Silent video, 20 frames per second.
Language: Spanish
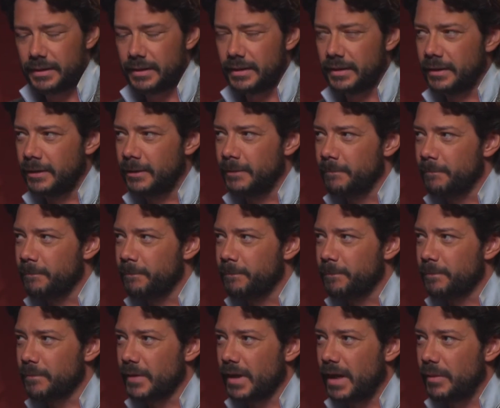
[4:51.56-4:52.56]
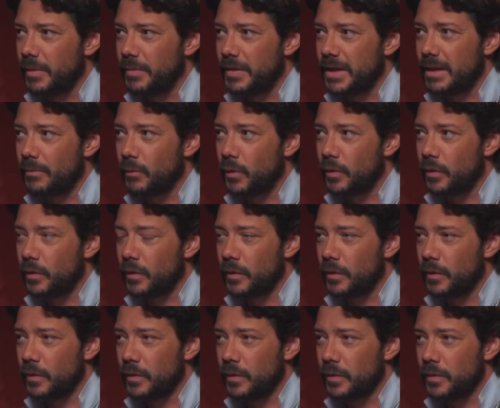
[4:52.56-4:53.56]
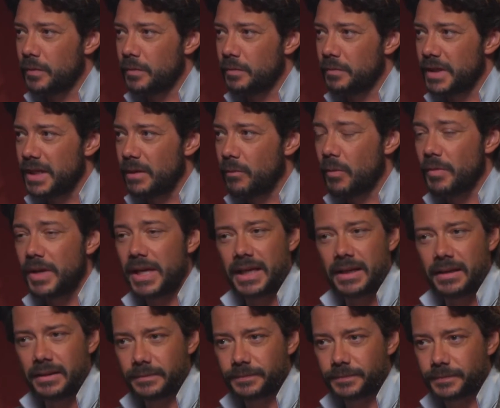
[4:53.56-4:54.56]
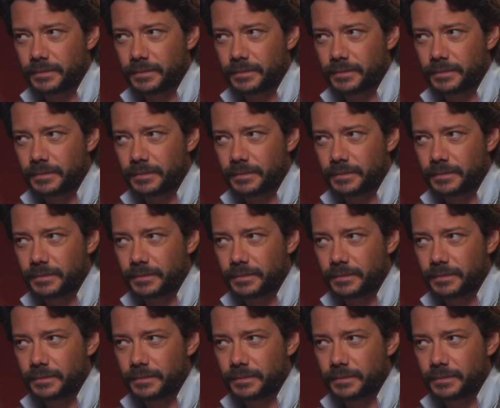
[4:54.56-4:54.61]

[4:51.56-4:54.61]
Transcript: Em, a mí me llamó, me Miguel,